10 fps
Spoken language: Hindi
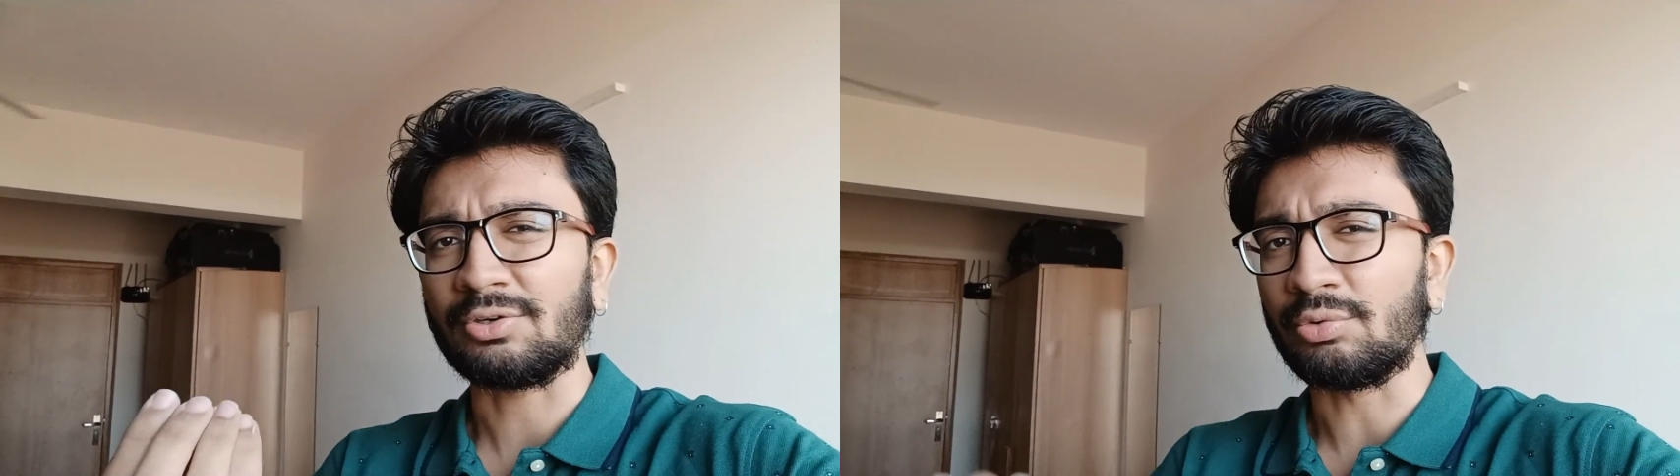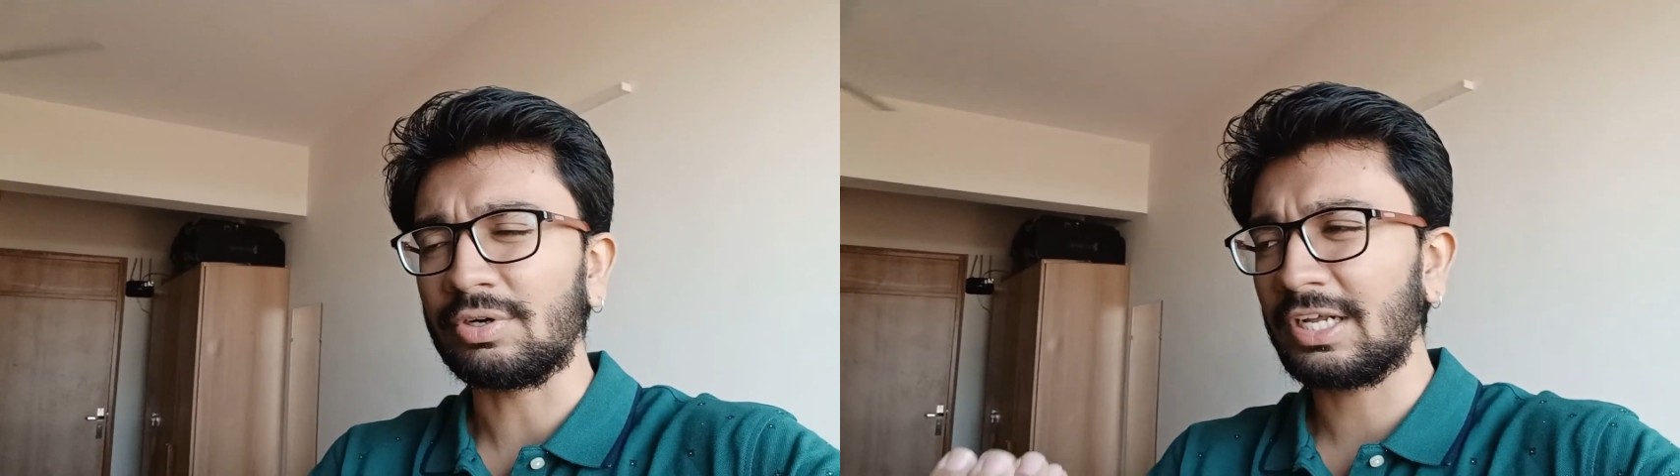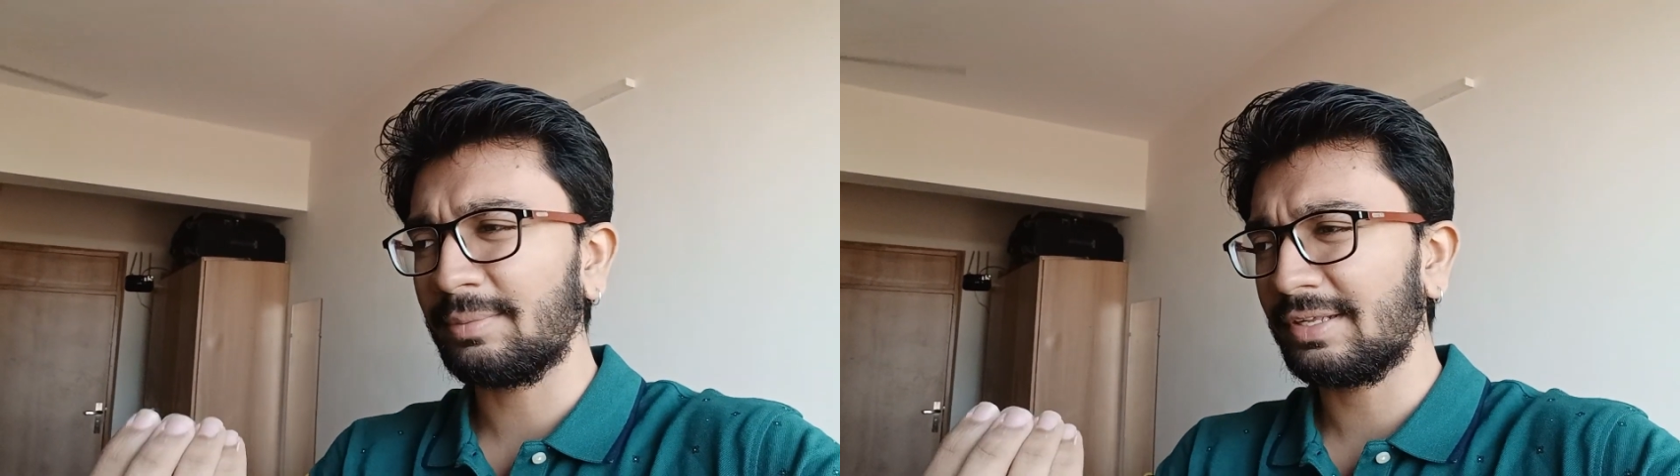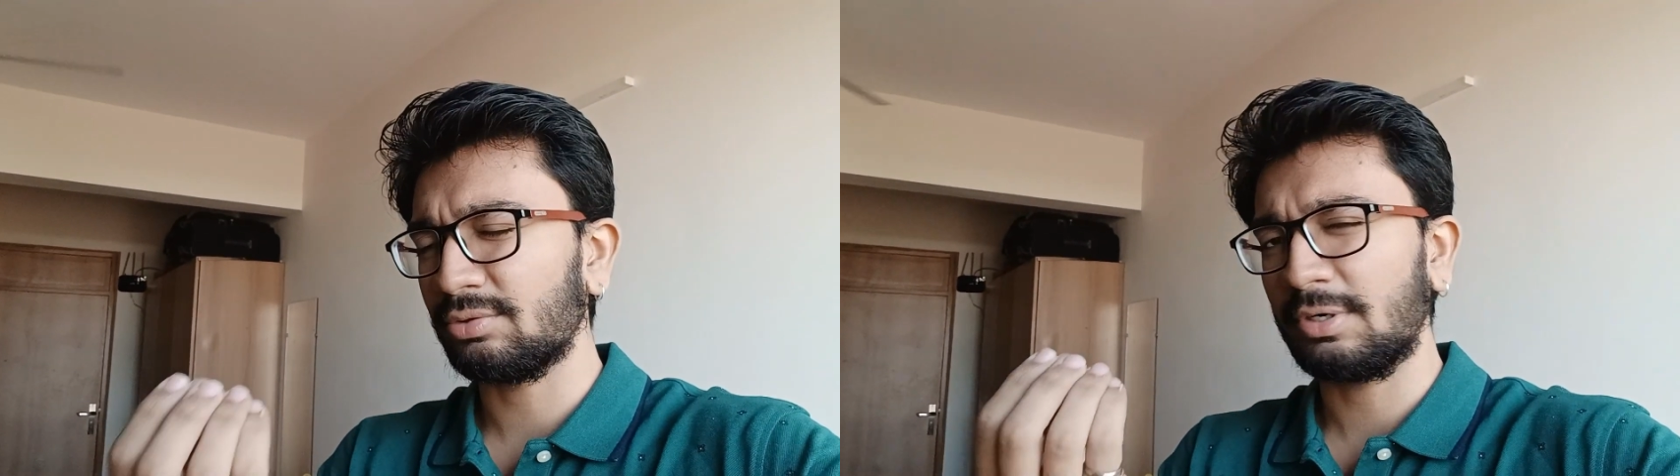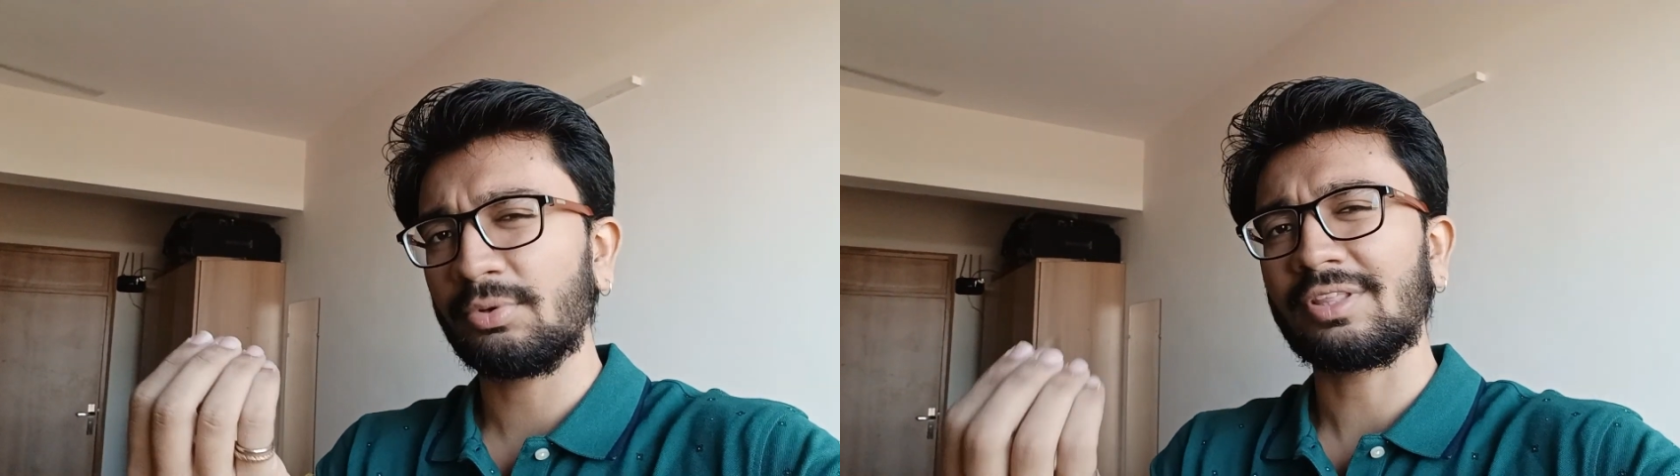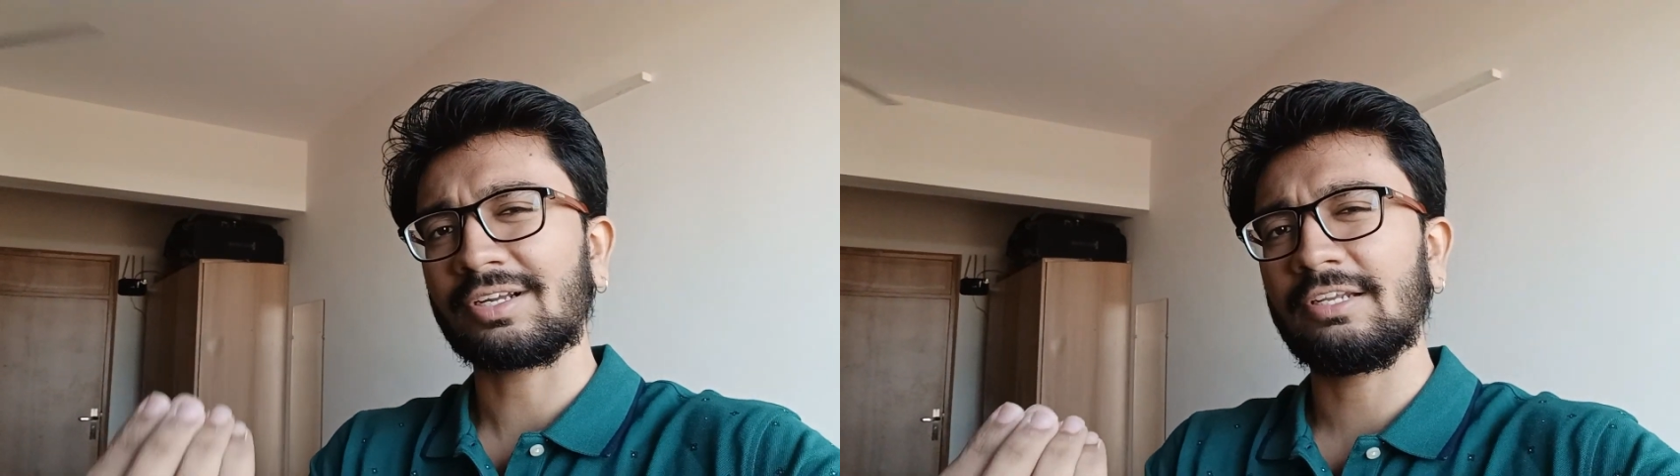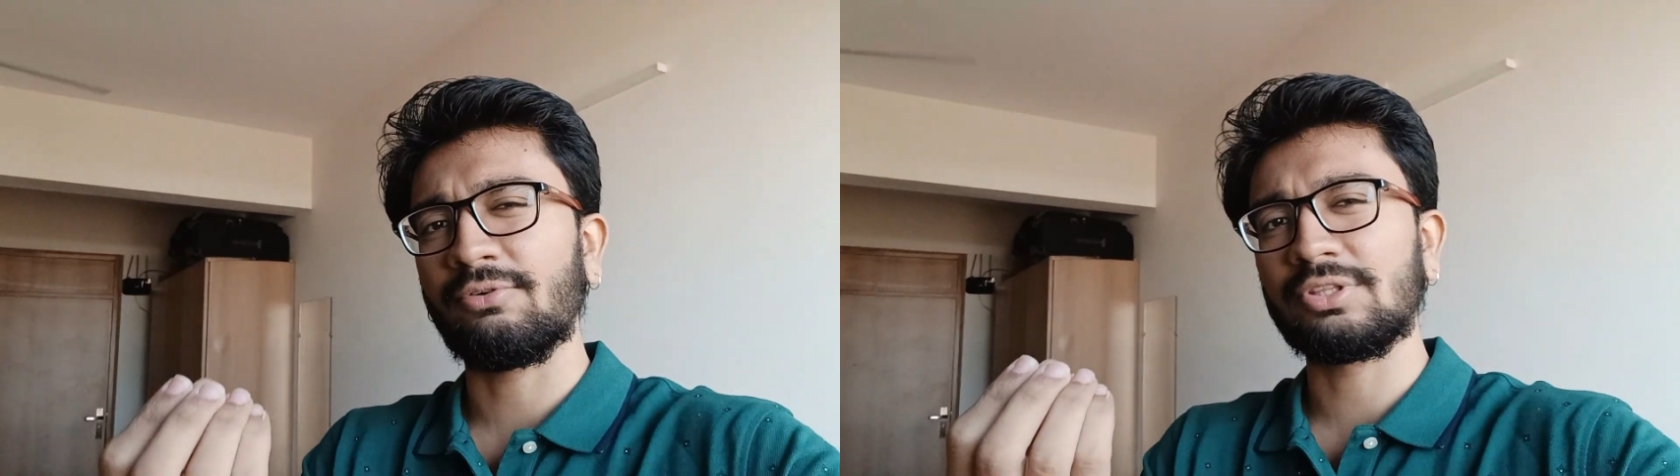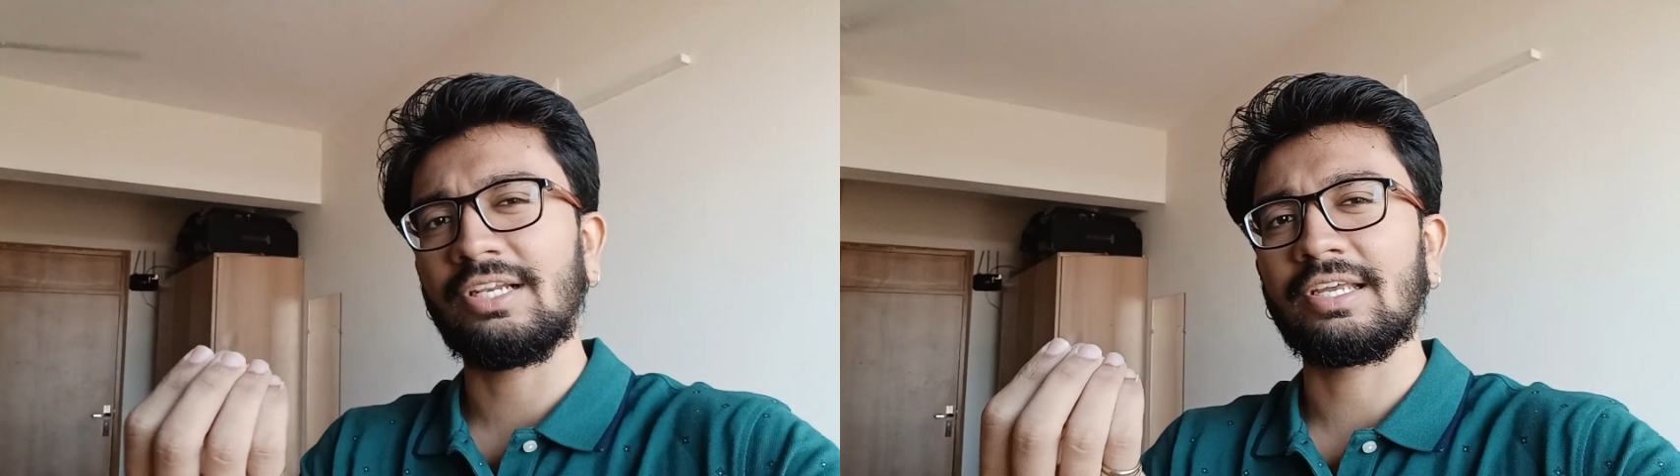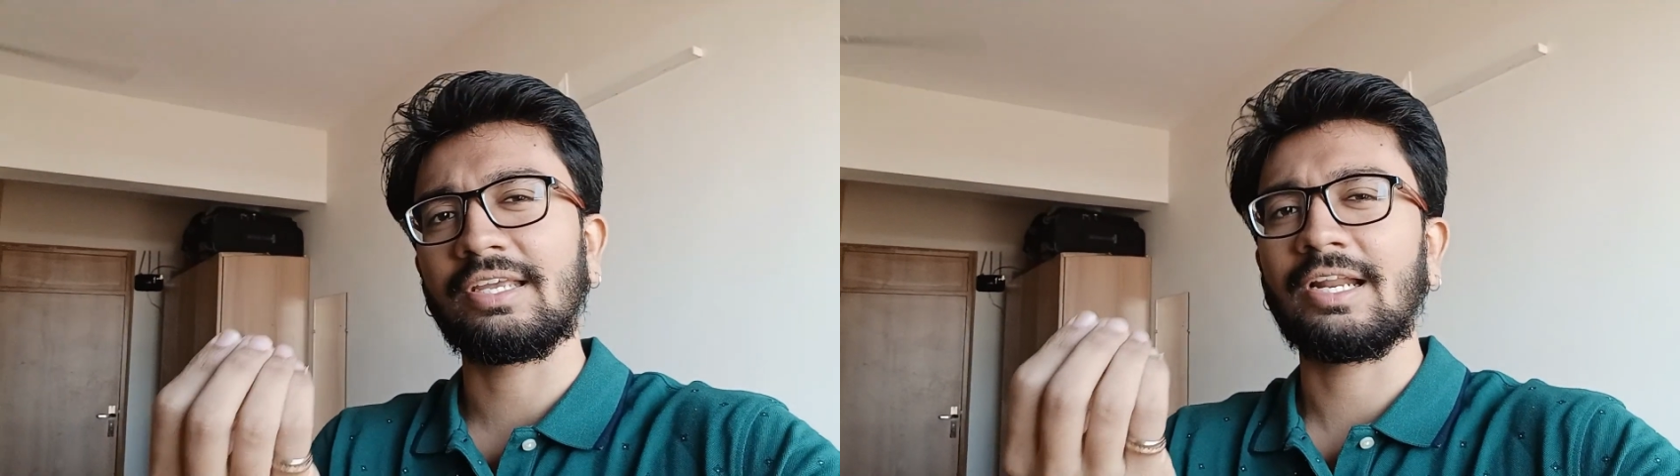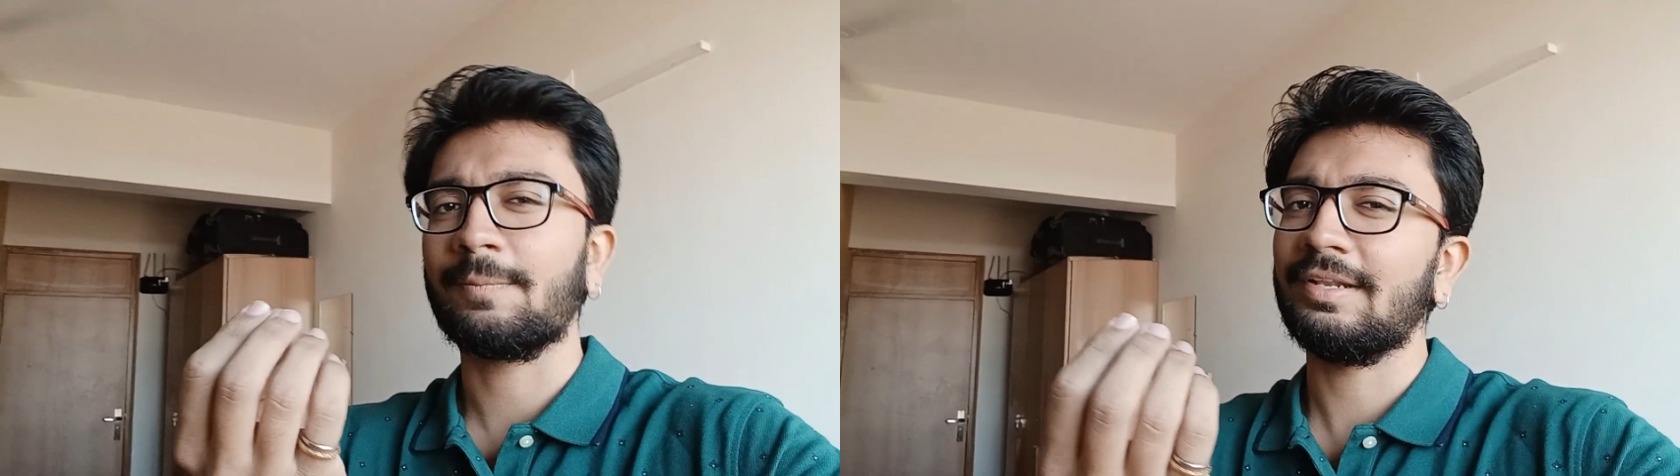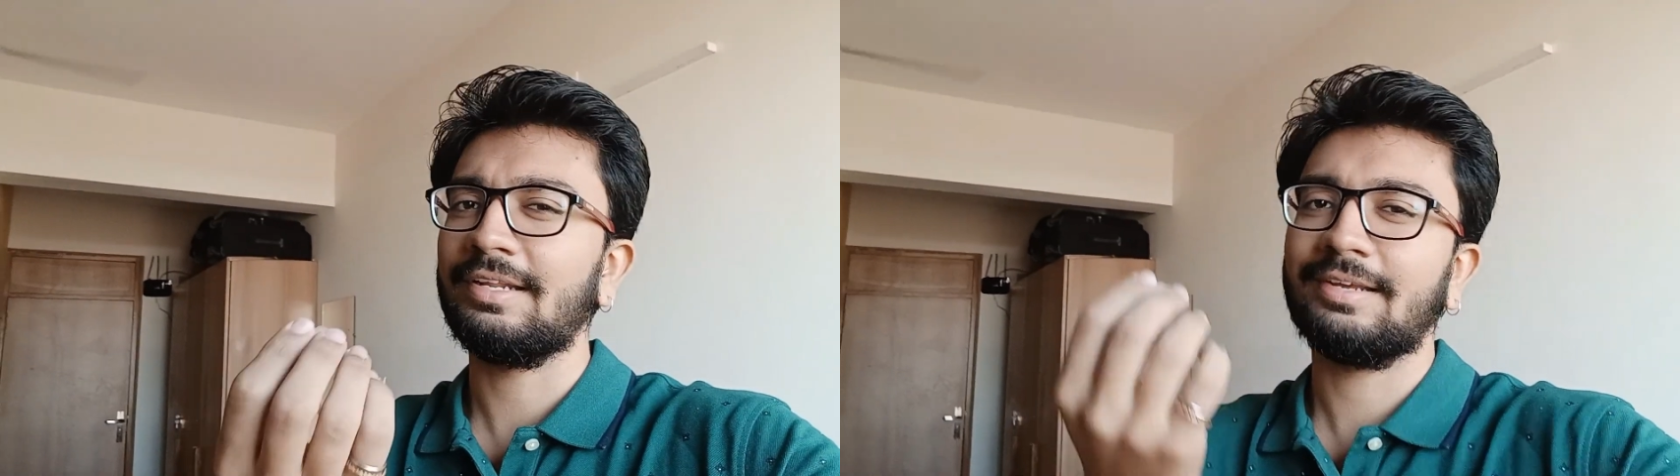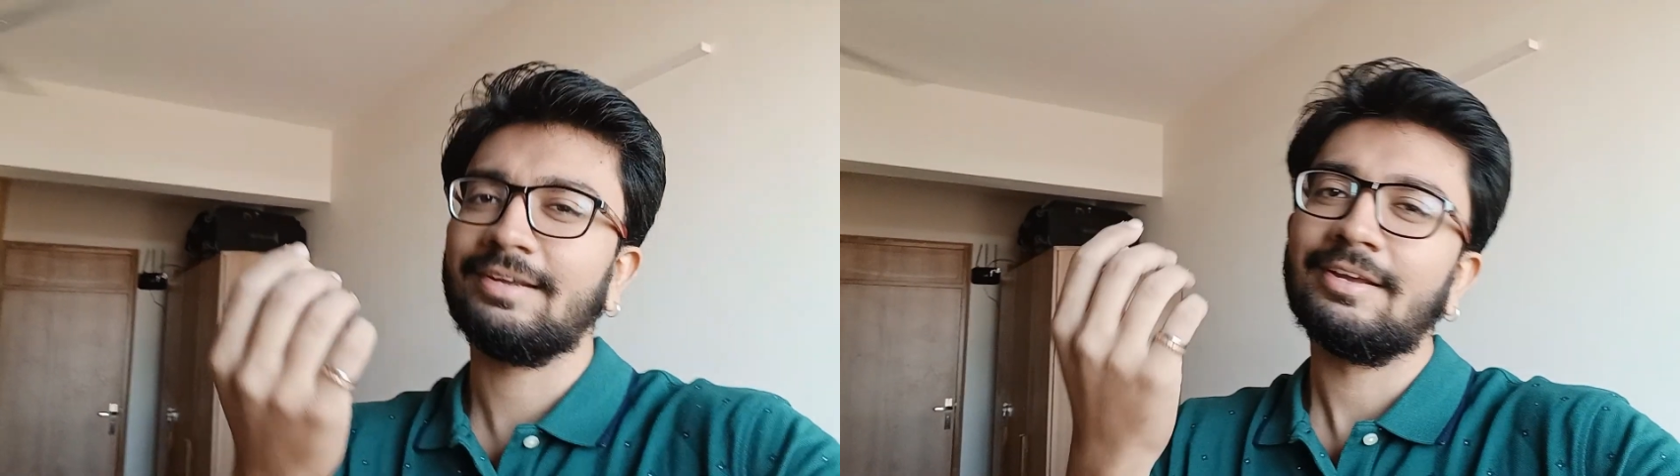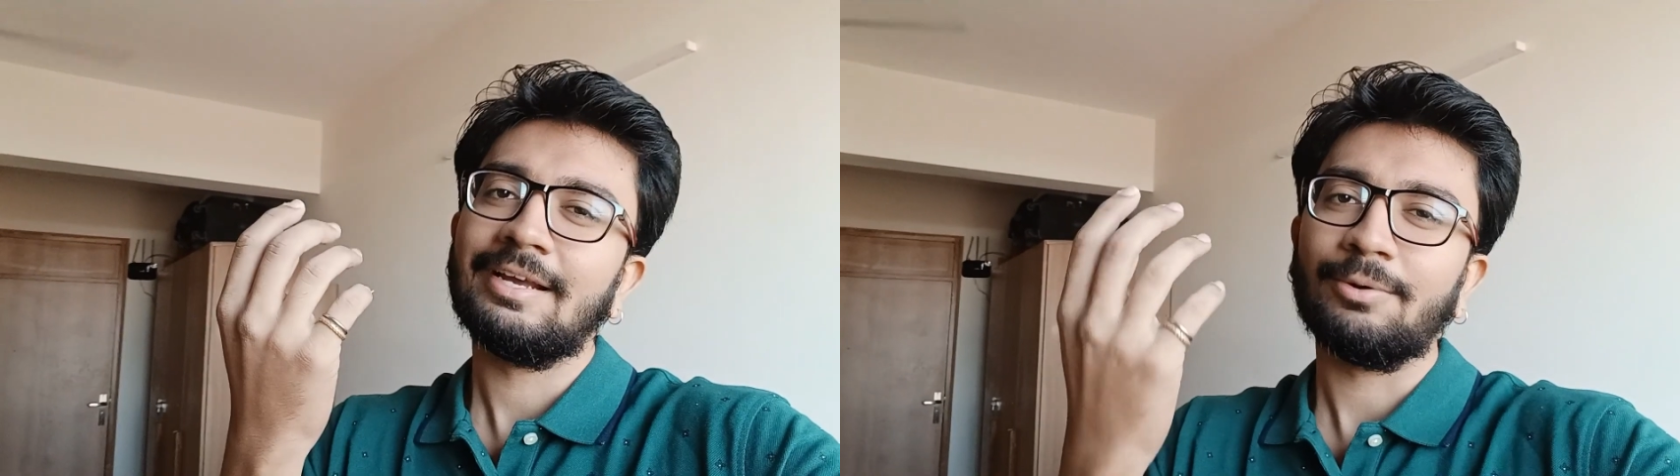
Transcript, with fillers: ढूंढने में थोड़ी बहुत तकलीफ होती है लेकिन आपके लिए